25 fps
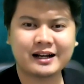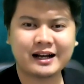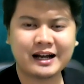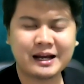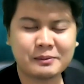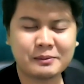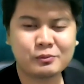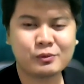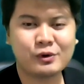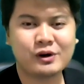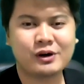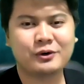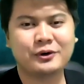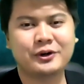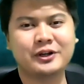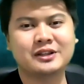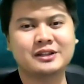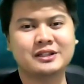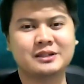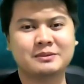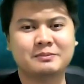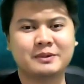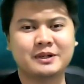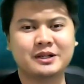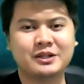kapwa ko
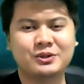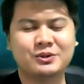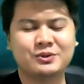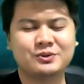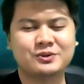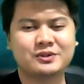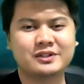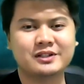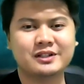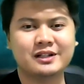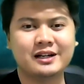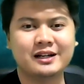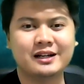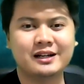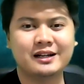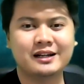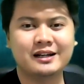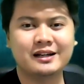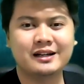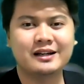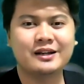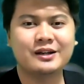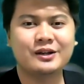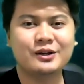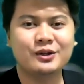entrepreneur,
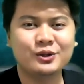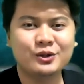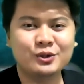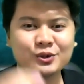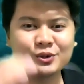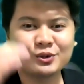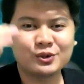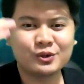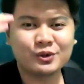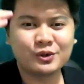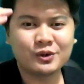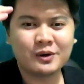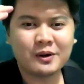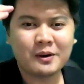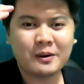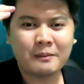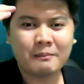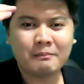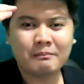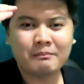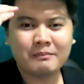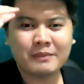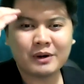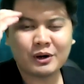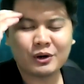yung
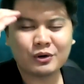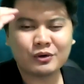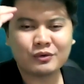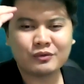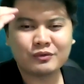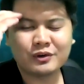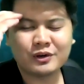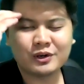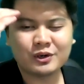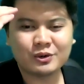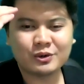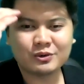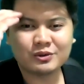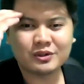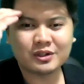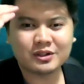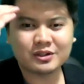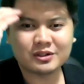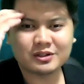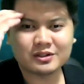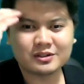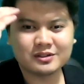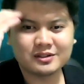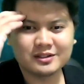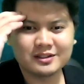ma-overload na to.
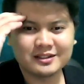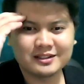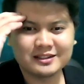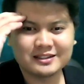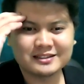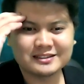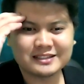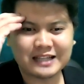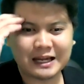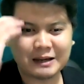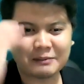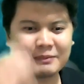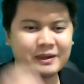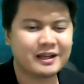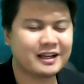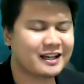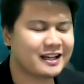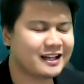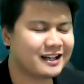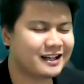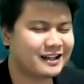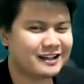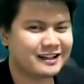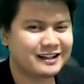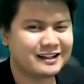Sabi
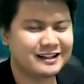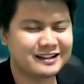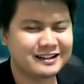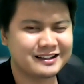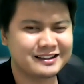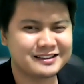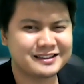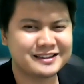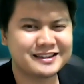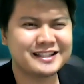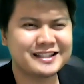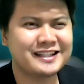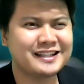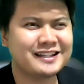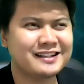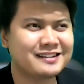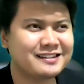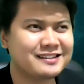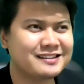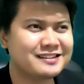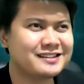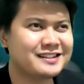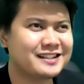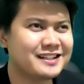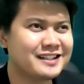nga, think,
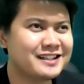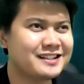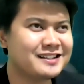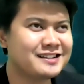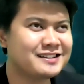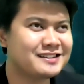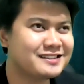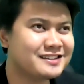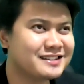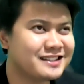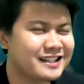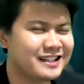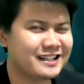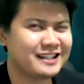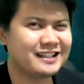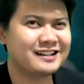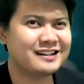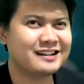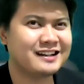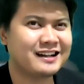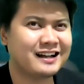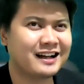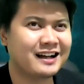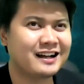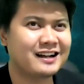think, think
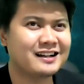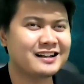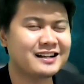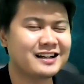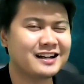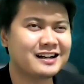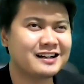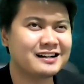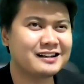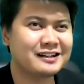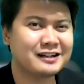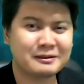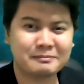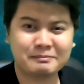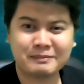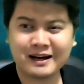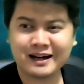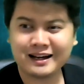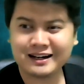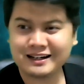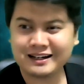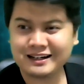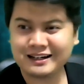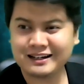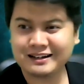hanggang na
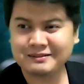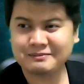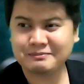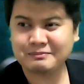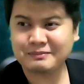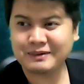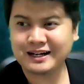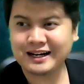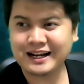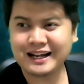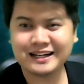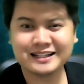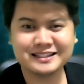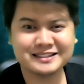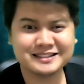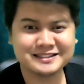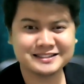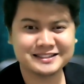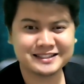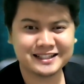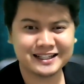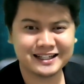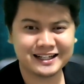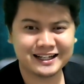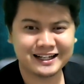paralysis
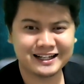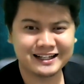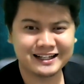ka na.